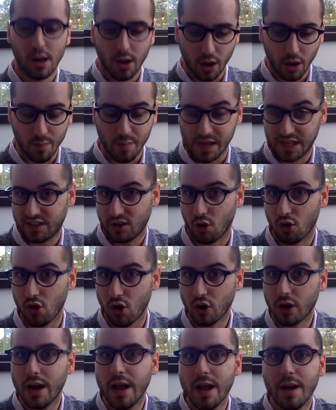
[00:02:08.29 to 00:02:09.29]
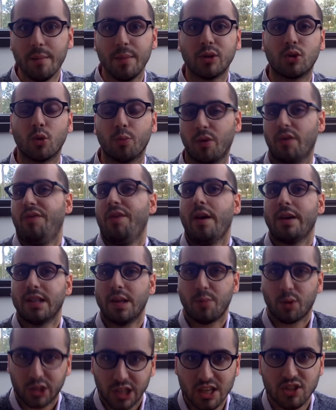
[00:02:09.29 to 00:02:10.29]
euh, mais c'est en anglais, mais tu peux le faire avec des
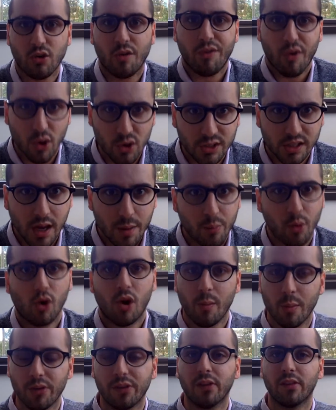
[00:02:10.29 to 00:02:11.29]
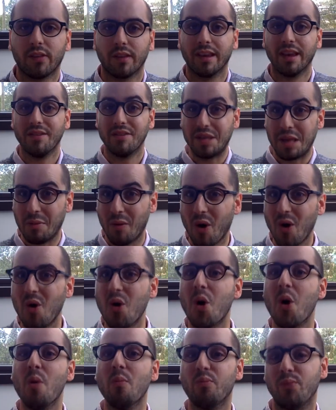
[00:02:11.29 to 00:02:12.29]
podcasts en français pour commencer, c'est évidemment
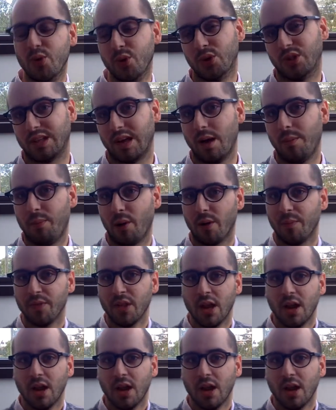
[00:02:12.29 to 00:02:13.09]
plus simple.